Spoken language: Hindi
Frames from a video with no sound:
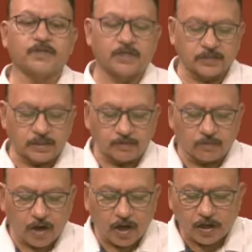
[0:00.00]
प्रशासन
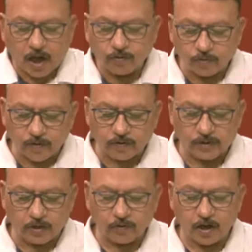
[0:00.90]
हुआ कानून
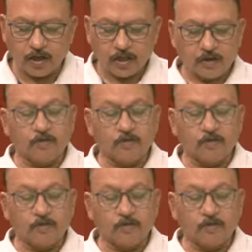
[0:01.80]
व्यवस्था हुआ